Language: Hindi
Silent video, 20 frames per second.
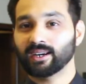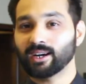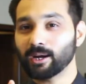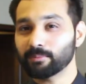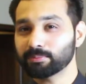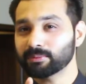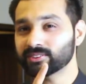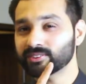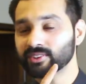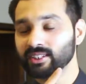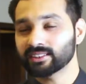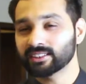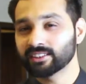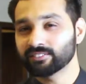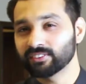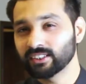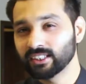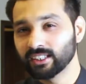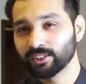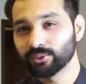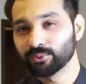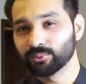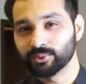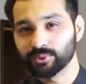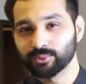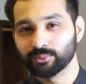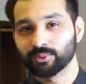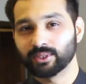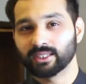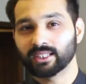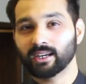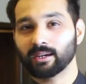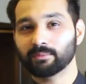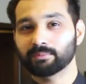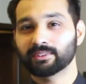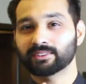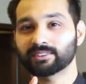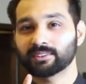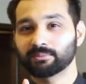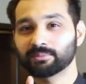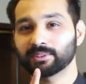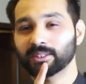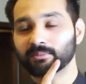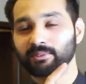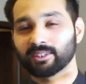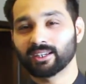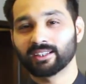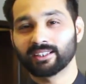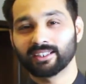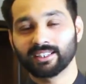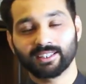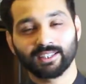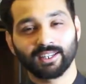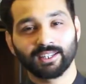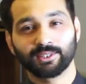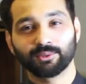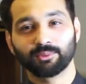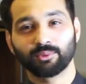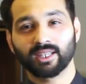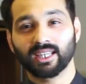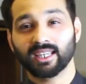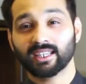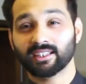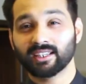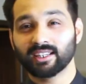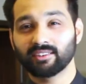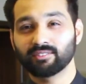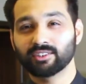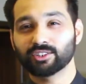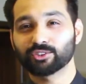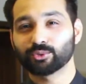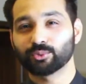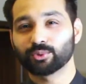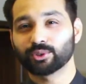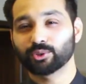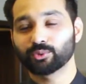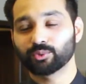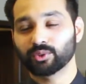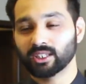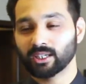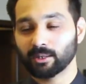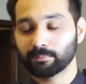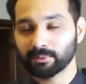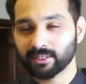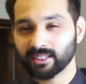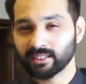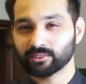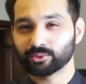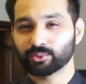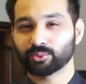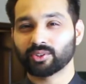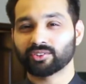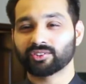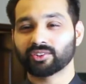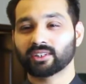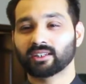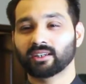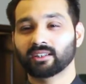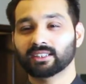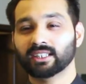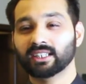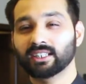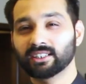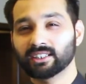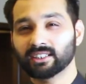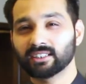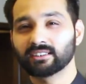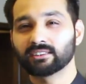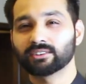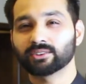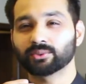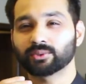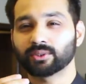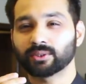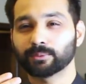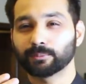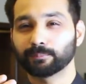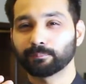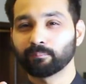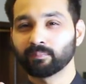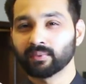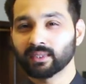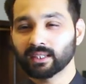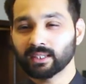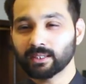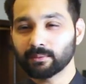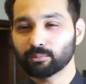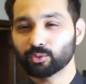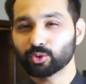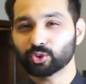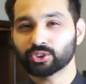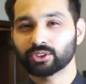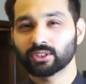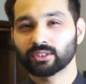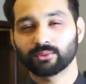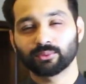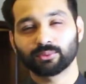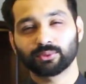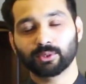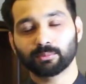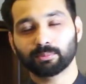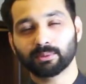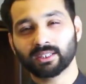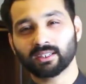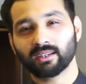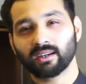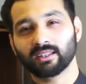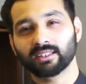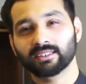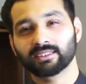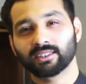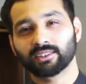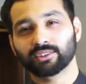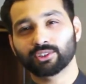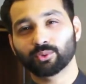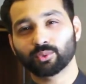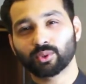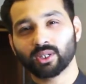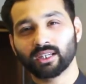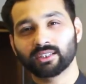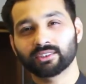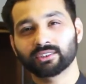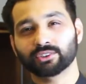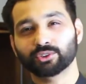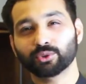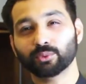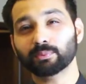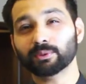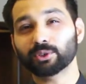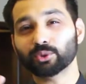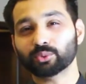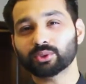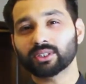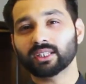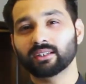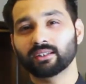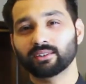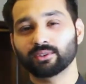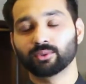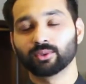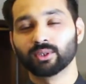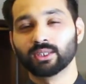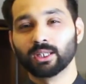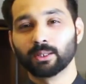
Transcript: आपके साथ ये फीलिंग हुई होगी आपने सम टाइम खाने खाए होंगे क्रेविंग्स हो रही होती हैं आप फिर थोड़ा सा खाते हैं डल्ज होते हो इमोशनल होते हो फिर खाए जाते हो खाए जाते हो फिर रुकते नहीं हो